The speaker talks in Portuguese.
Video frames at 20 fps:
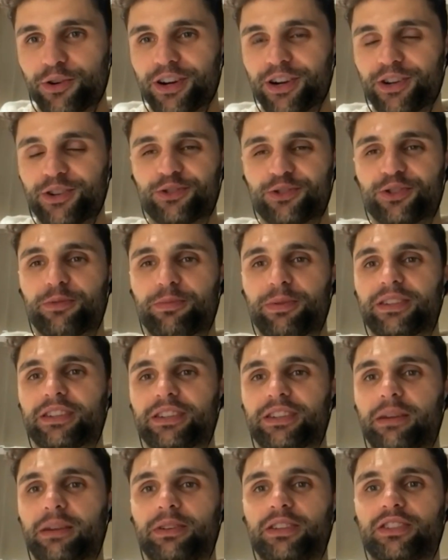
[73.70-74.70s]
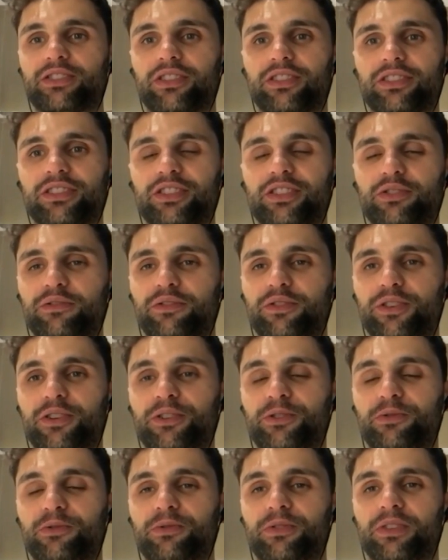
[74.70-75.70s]
ganhou o jogo praticamente sozinho.
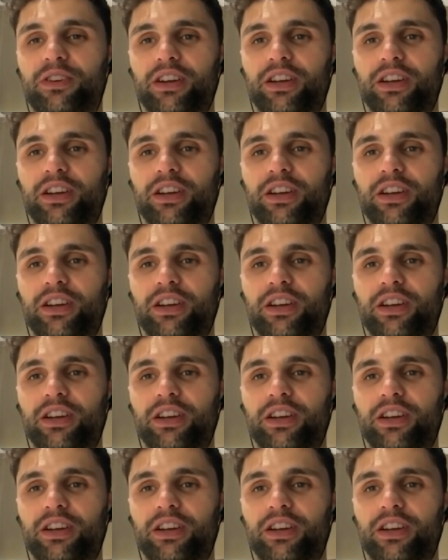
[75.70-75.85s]
Foram,